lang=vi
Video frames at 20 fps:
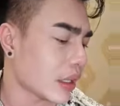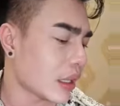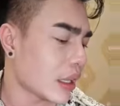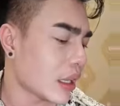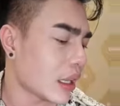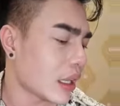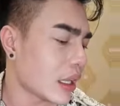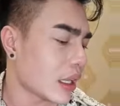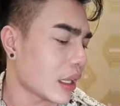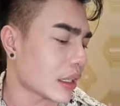
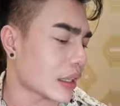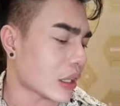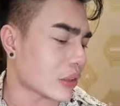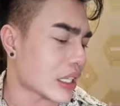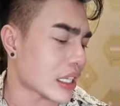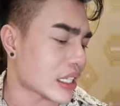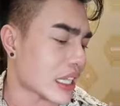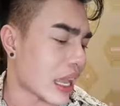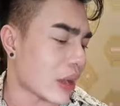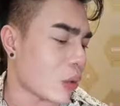người ta
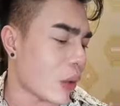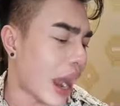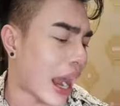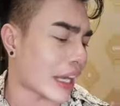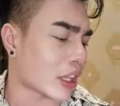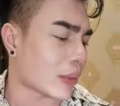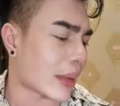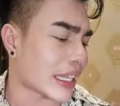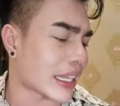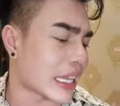chia sẻ
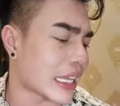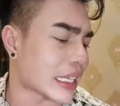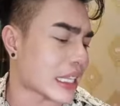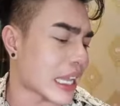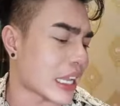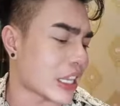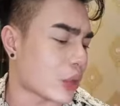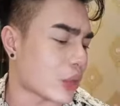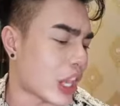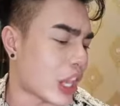hoài tụi bay chia
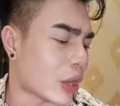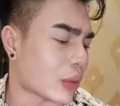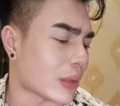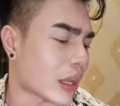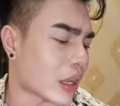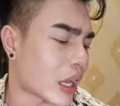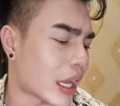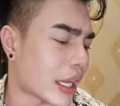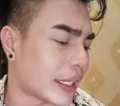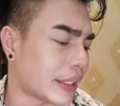sẻ nhiều nhiều
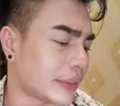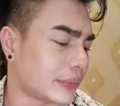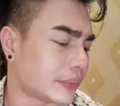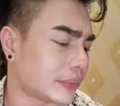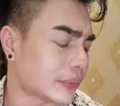người ta coi